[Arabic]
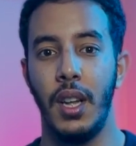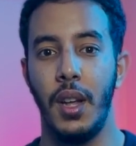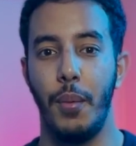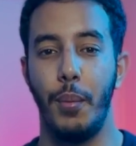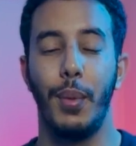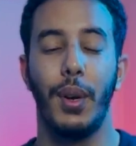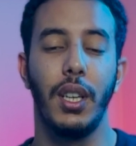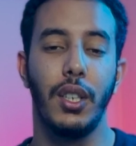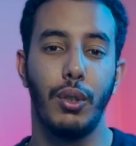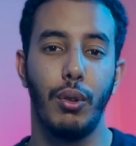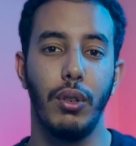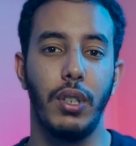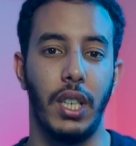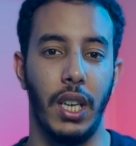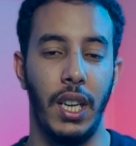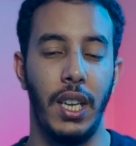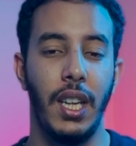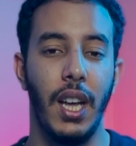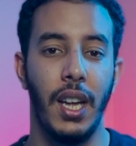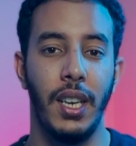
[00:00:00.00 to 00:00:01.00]
ما كتقولش
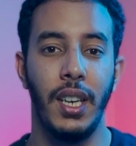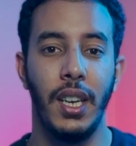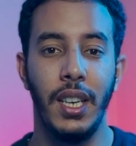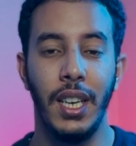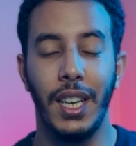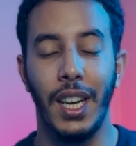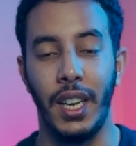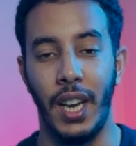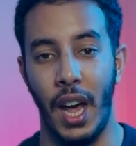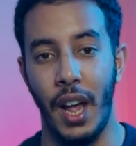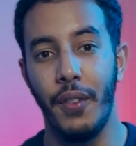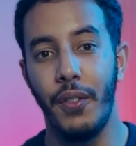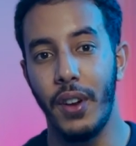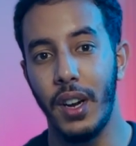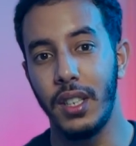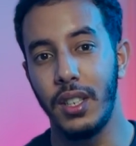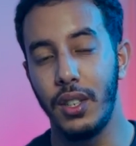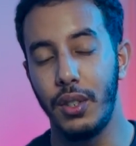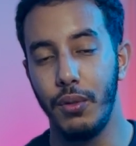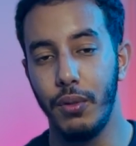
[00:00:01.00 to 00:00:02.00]
عليا انني كنعرف
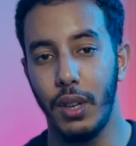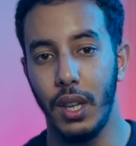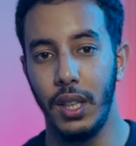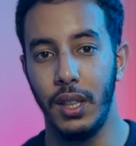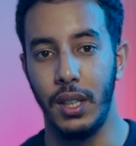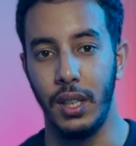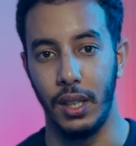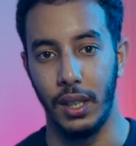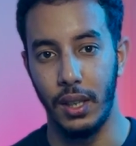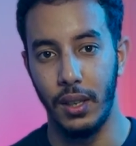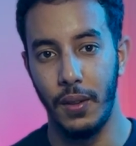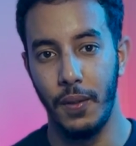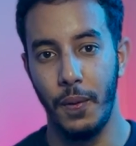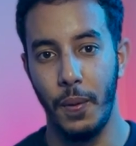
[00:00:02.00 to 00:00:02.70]
راسي شنو كندير